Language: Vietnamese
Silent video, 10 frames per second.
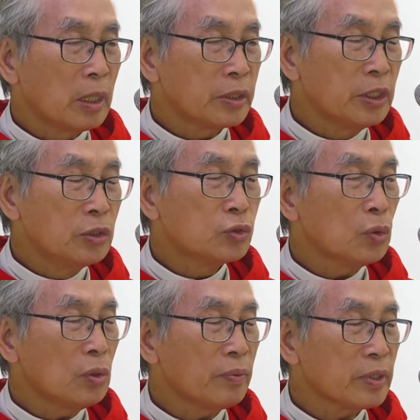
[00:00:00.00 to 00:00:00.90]
à, thiên
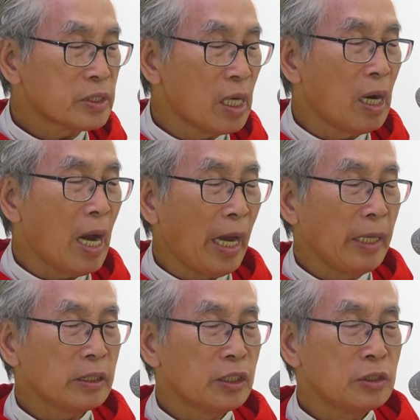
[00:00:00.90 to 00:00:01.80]
chúa sợ
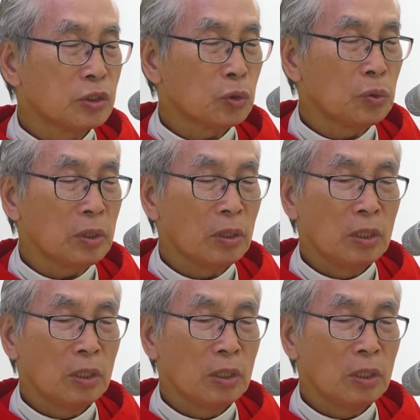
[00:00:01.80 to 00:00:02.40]
hãi thiên chúa